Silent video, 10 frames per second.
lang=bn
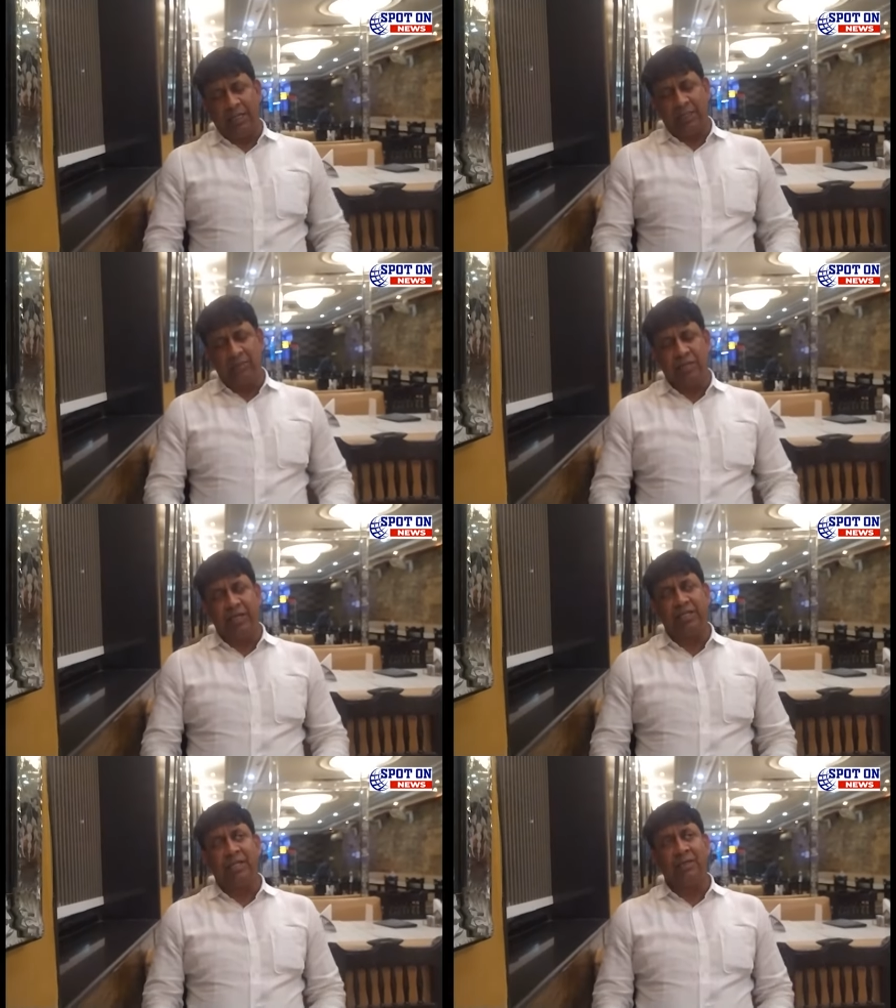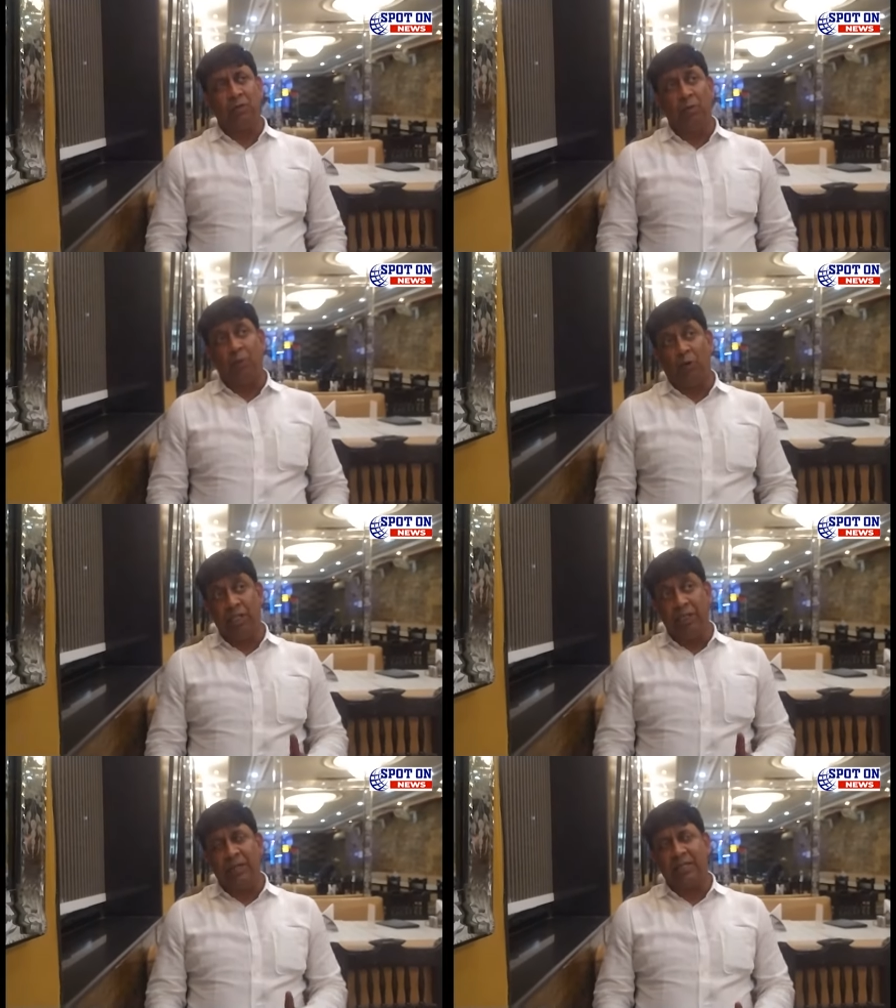টিম সিলেকশন খুব
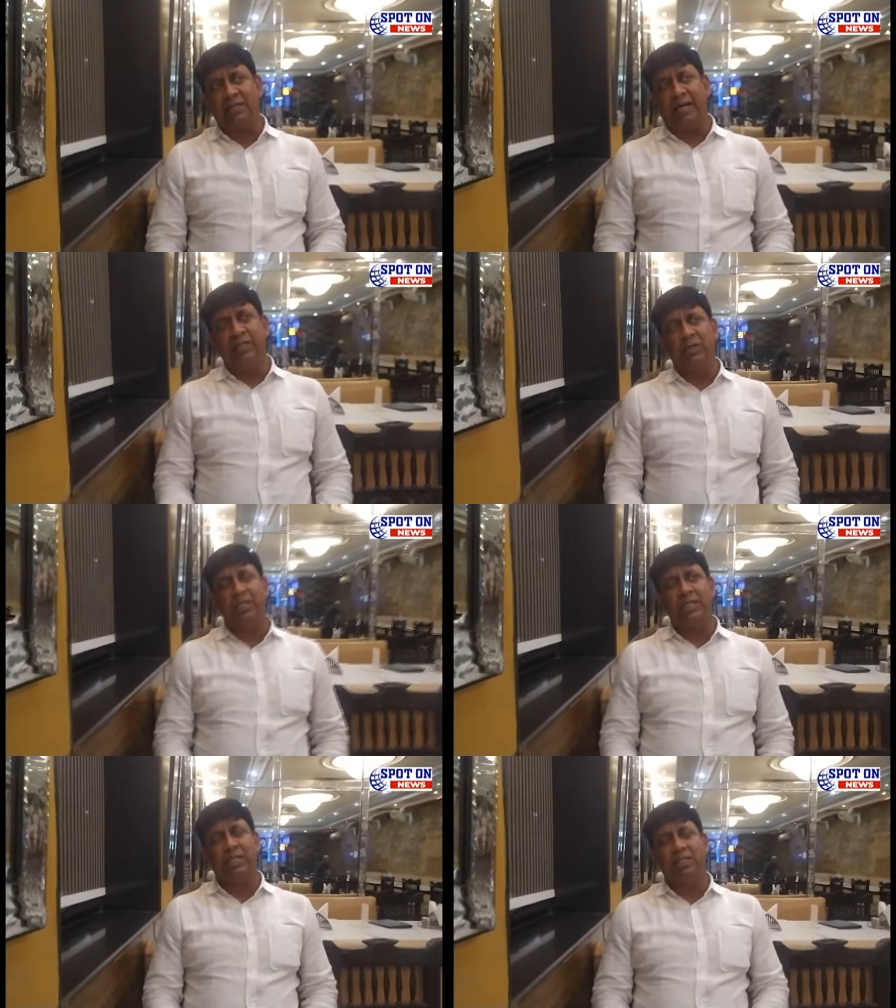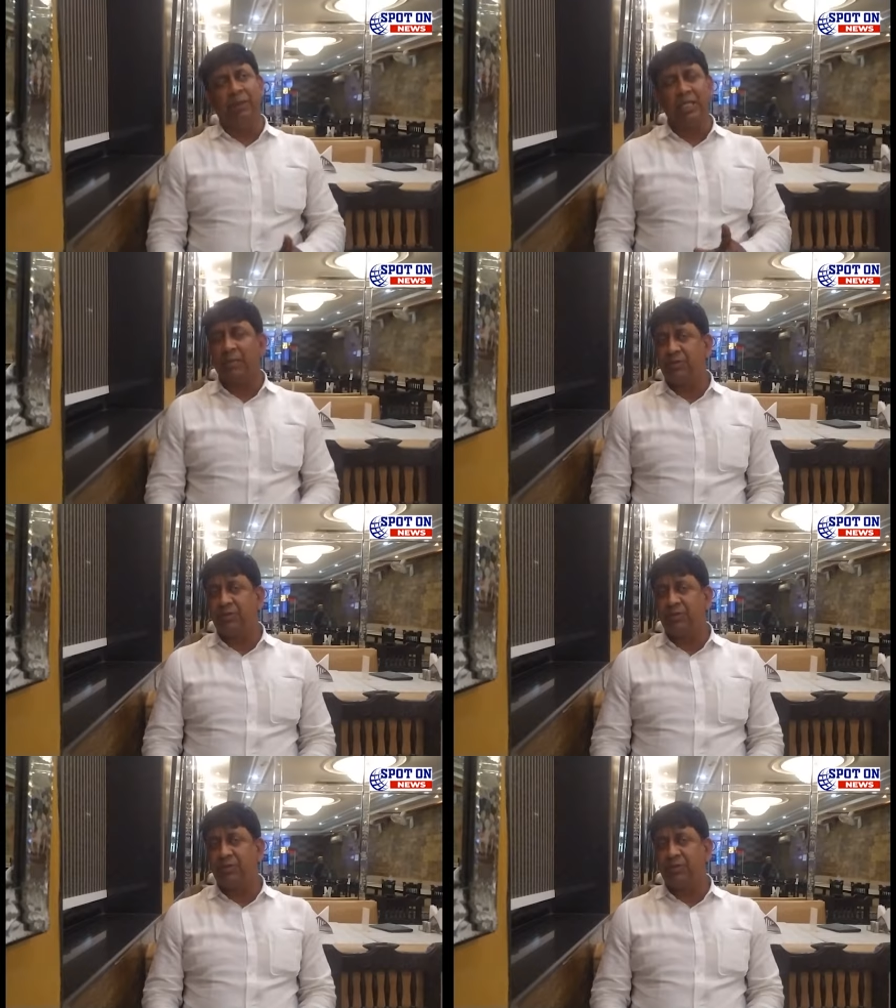পজিটিভ একটা সাইড রয়েছে যেটা হচ্ছে মেহতাব